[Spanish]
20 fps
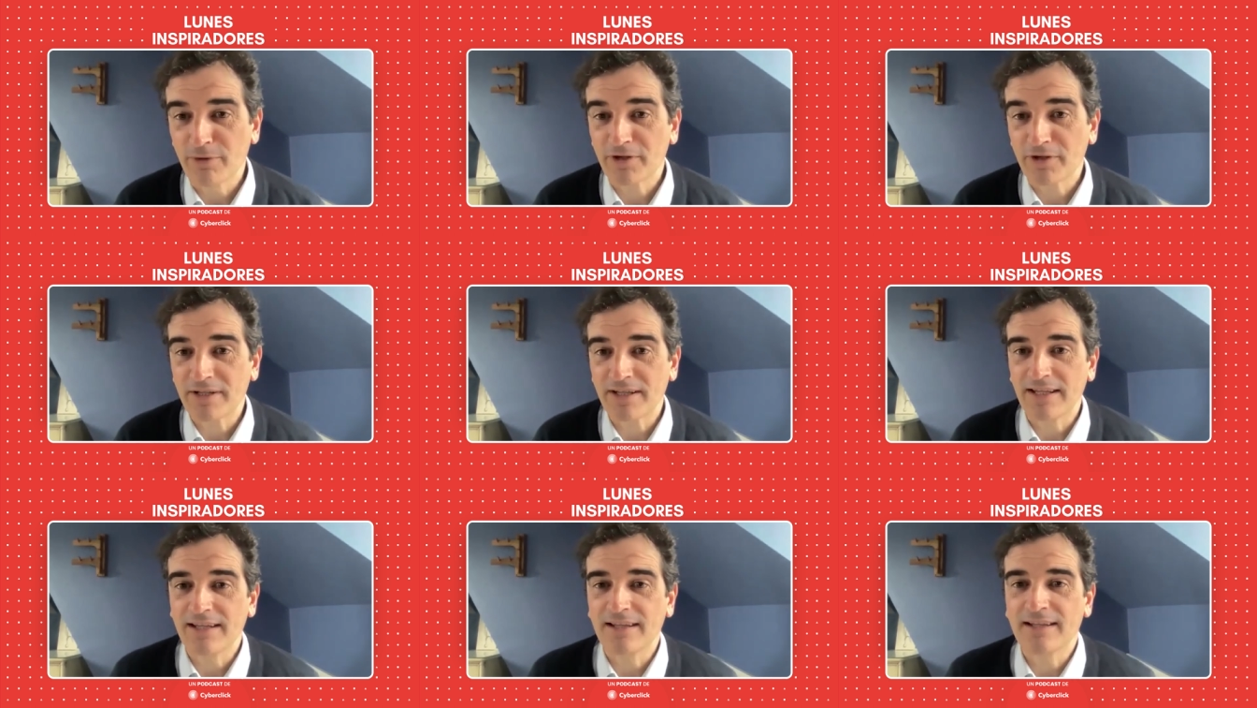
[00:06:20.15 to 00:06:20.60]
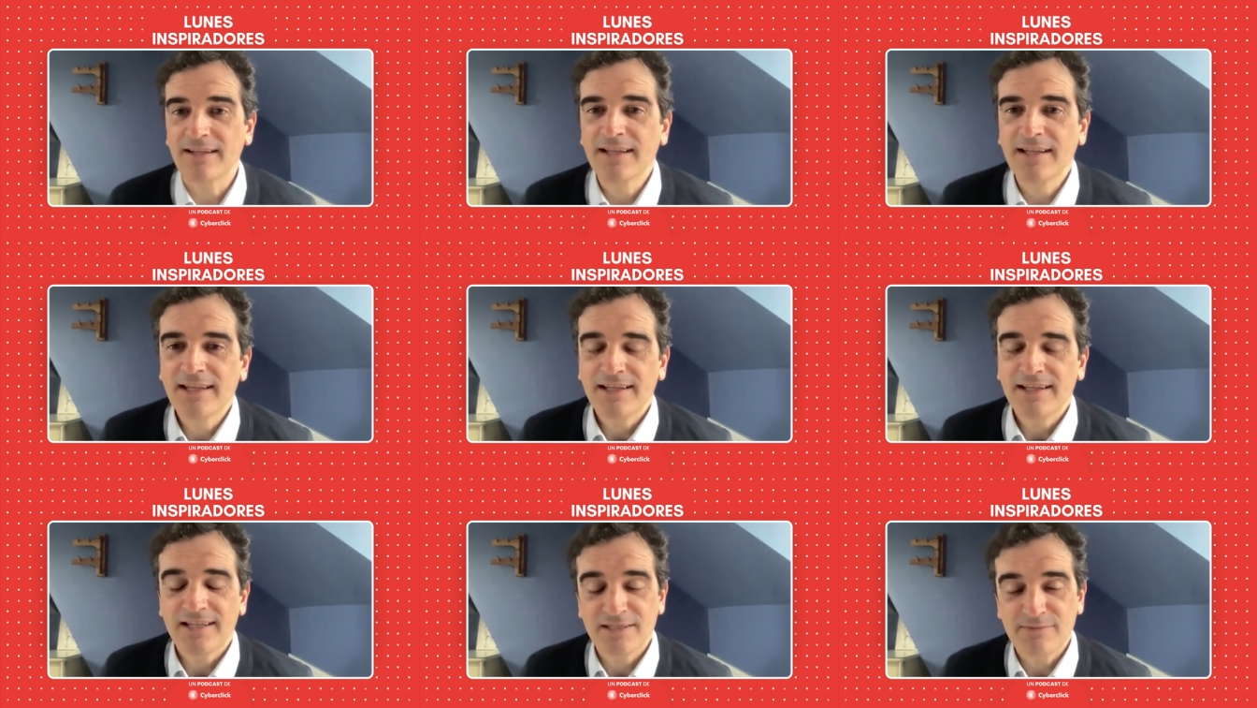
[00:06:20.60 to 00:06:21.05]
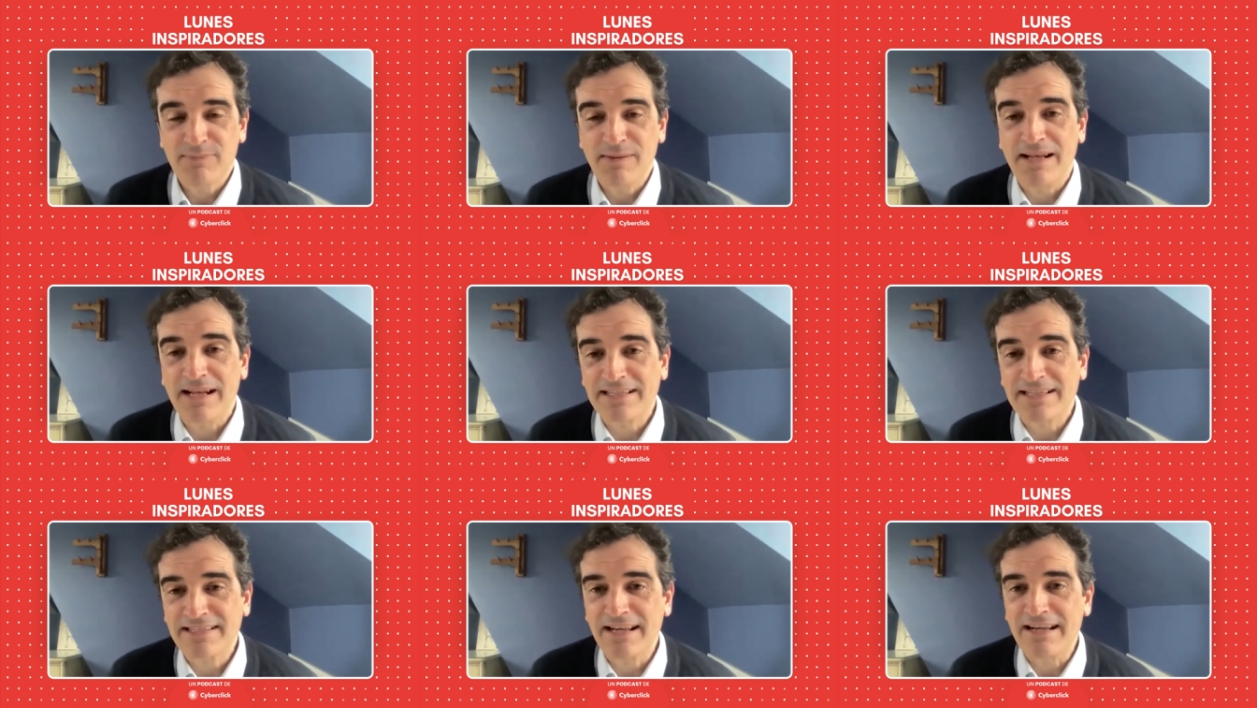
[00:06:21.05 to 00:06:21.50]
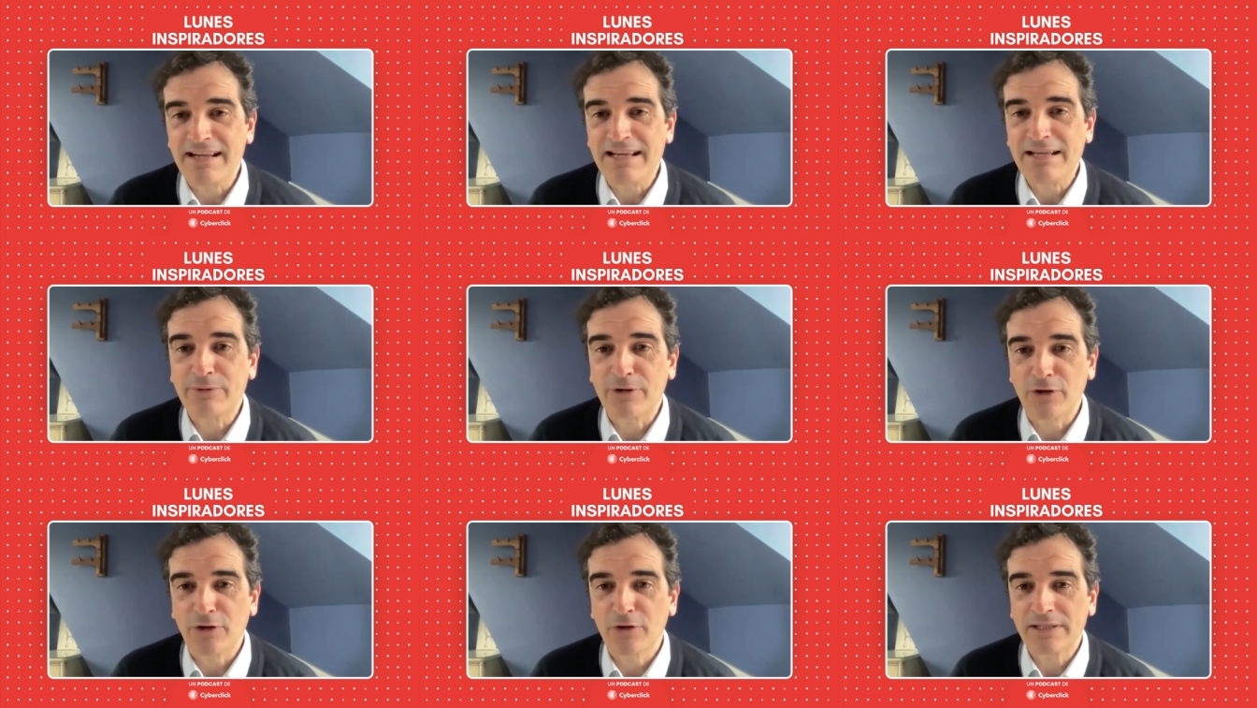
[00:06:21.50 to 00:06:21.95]
Porque explicas en el
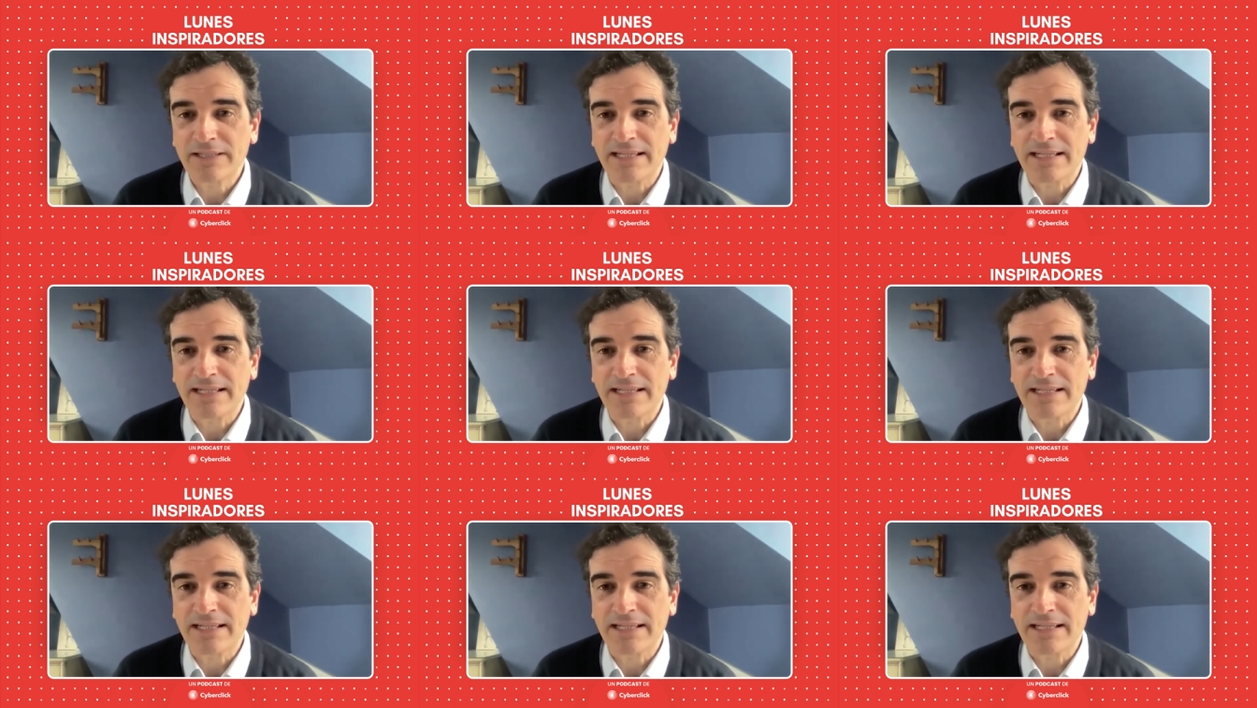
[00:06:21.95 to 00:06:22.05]
libro, ¿no?